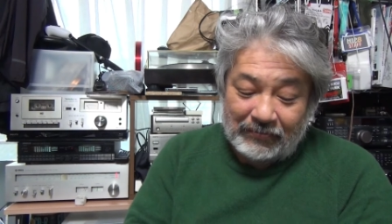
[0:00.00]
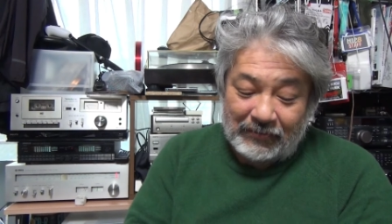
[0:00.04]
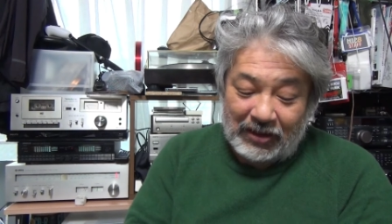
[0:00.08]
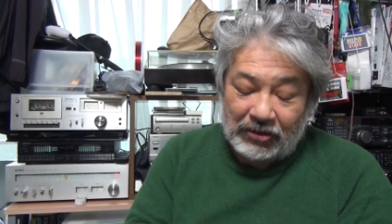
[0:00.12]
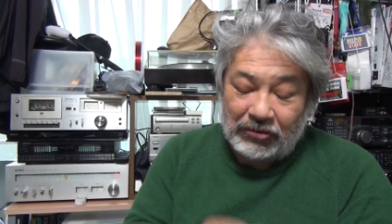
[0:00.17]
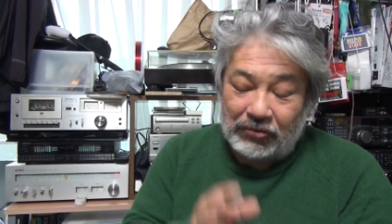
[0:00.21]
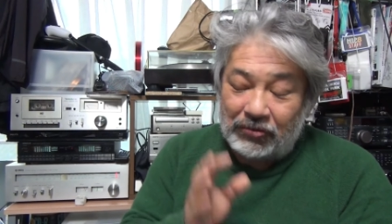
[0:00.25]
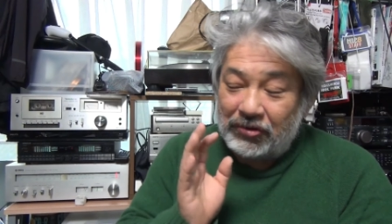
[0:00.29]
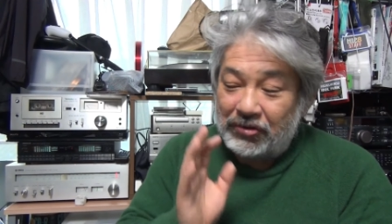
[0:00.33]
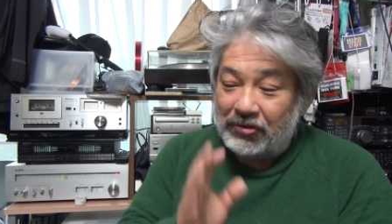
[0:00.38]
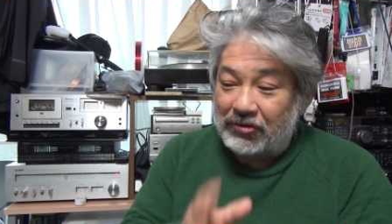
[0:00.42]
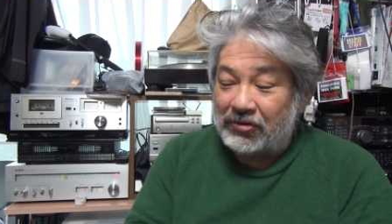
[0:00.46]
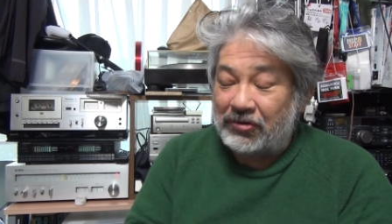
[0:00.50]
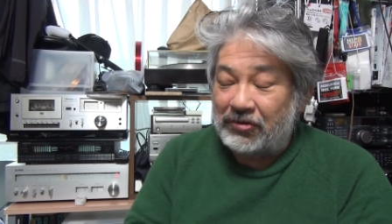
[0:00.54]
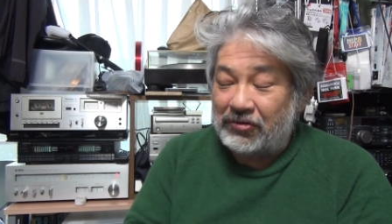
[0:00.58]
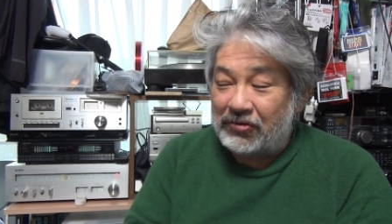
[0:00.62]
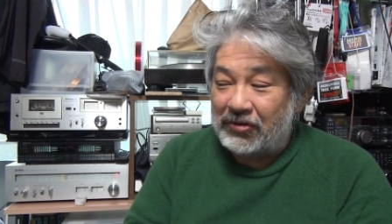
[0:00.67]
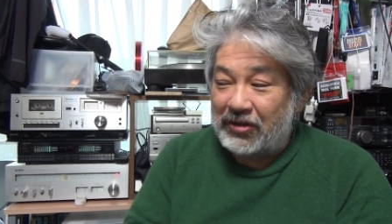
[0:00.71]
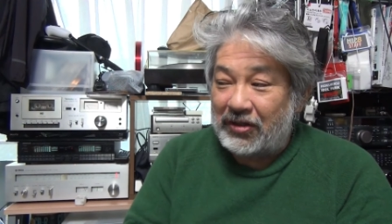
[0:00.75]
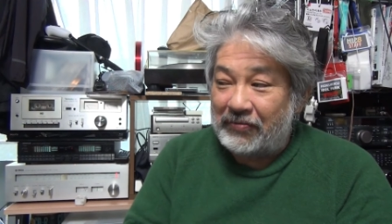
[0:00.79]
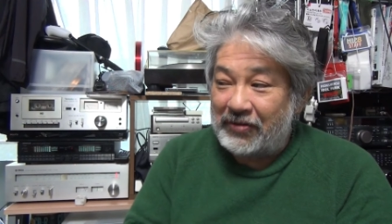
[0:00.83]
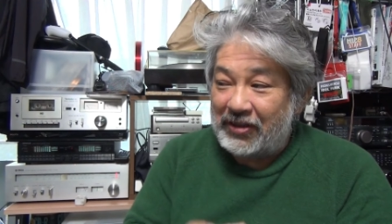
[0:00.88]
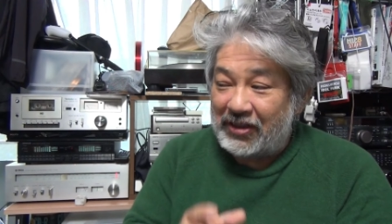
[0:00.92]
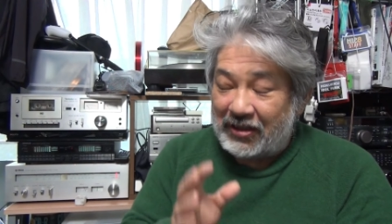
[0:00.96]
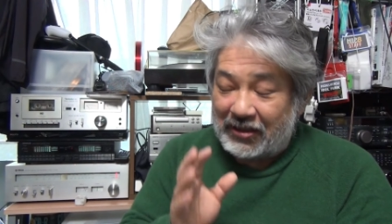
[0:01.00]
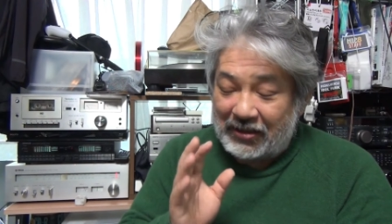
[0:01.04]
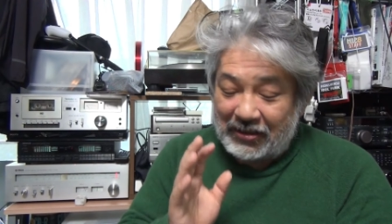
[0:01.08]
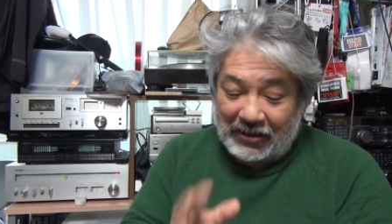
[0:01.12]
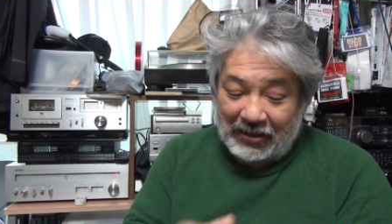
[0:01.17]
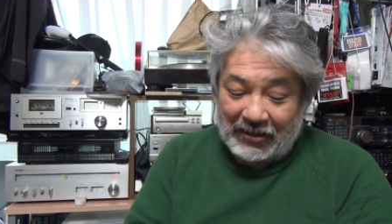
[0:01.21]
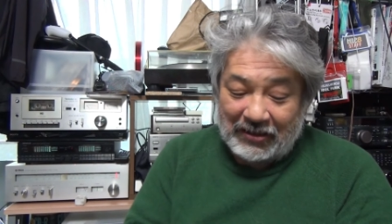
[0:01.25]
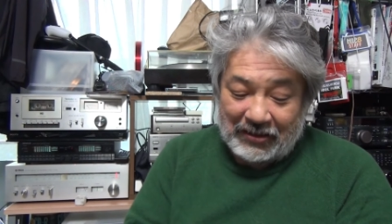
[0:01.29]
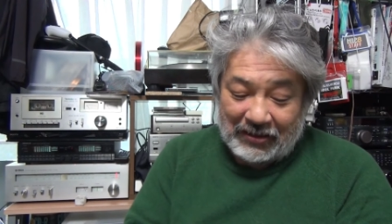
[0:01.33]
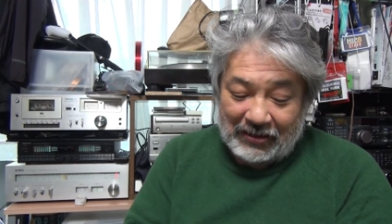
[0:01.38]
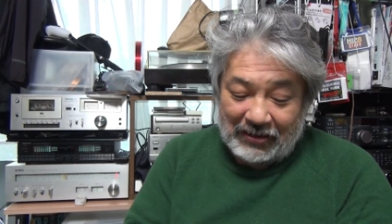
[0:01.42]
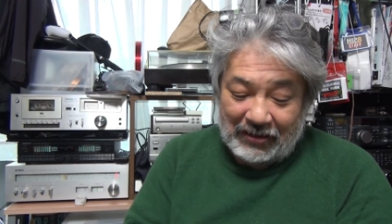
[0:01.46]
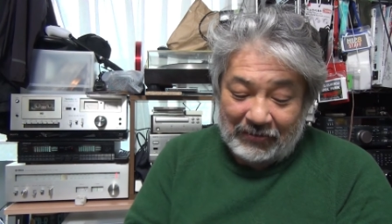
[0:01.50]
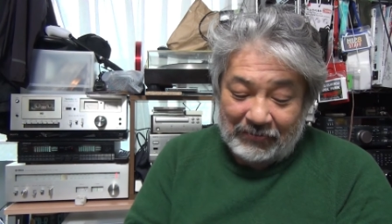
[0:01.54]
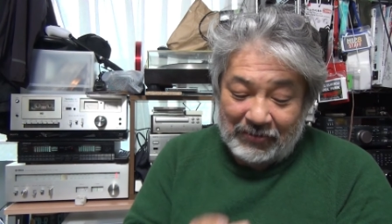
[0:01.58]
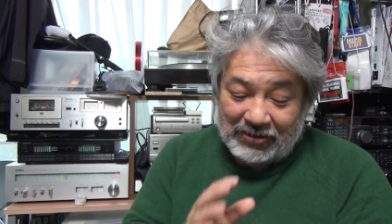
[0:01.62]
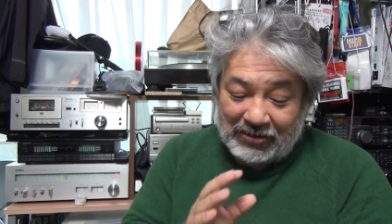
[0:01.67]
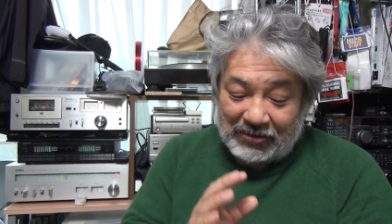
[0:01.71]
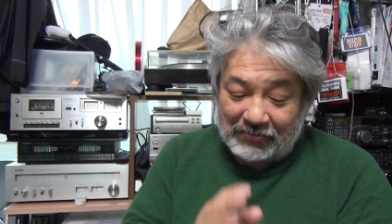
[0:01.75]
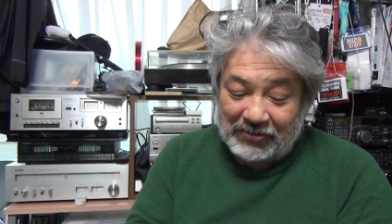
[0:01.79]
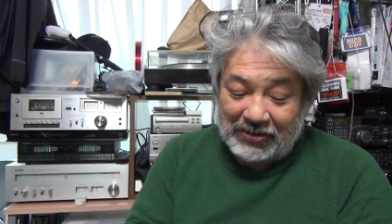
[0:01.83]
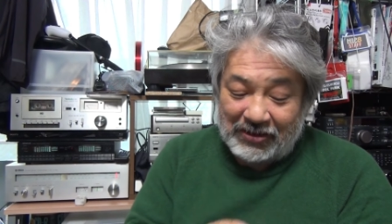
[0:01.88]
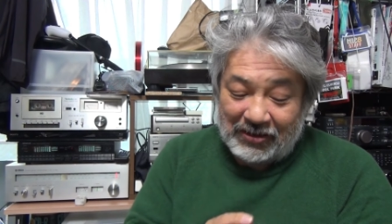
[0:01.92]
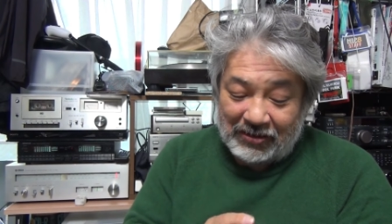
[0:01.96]
東京の動画見たかなんかで
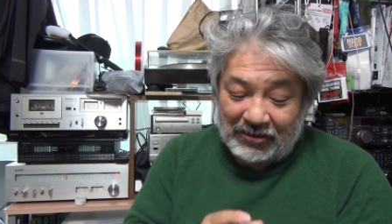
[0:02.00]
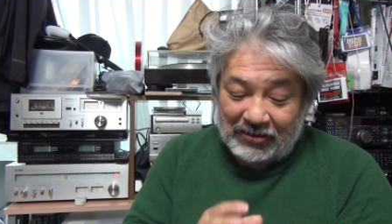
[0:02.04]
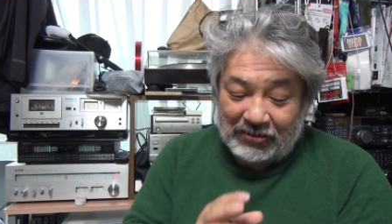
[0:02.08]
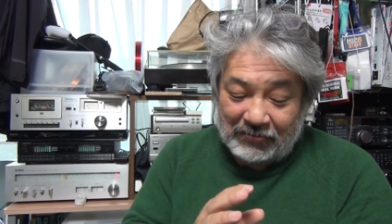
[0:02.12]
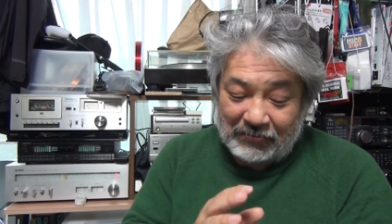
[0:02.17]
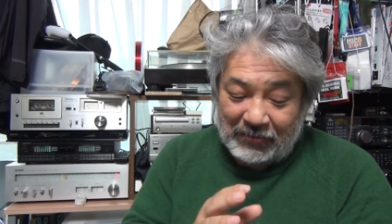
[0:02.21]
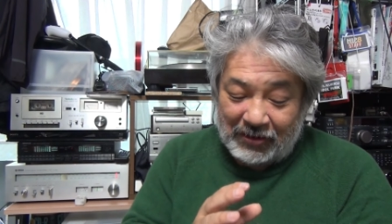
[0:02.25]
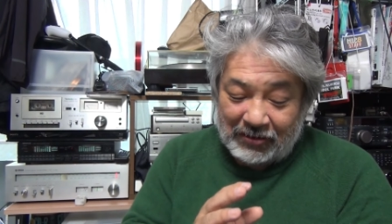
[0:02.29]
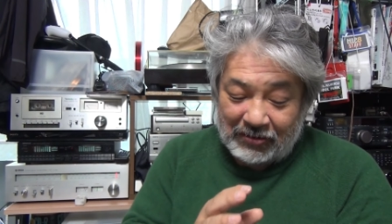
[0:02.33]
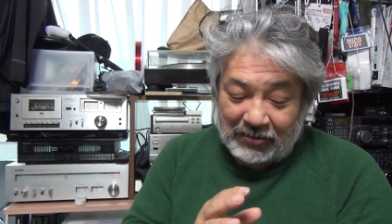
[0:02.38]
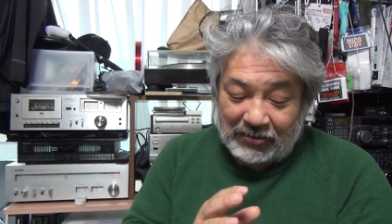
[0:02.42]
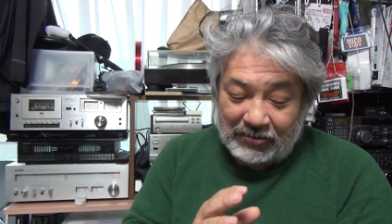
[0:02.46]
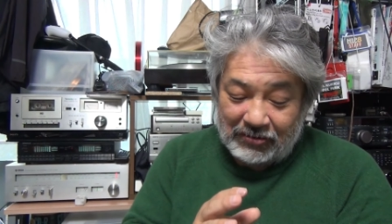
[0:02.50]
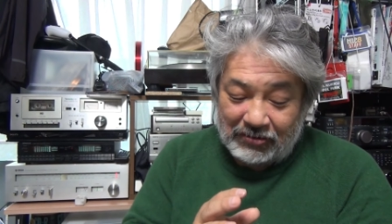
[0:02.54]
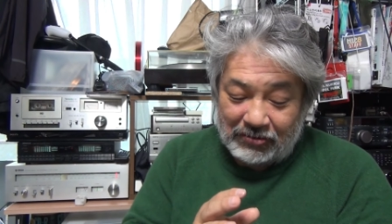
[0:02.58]
アマチュア無線に、まあ、